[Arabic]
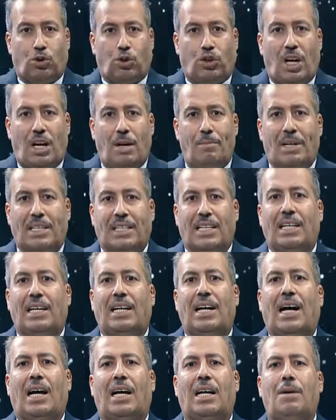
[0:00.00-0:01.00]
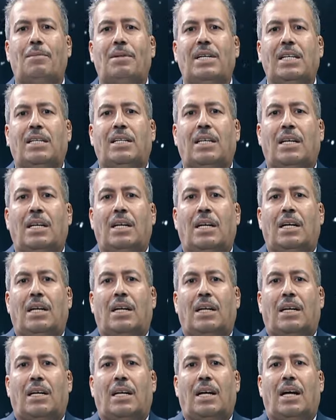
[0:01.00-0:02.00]
الرحمة للعالمين
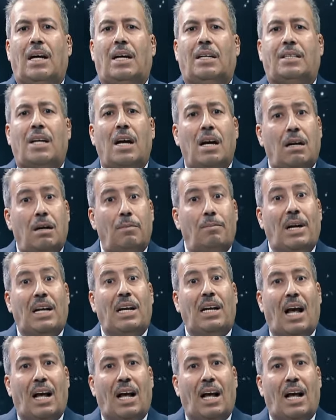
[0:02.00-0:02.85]
لا تقبل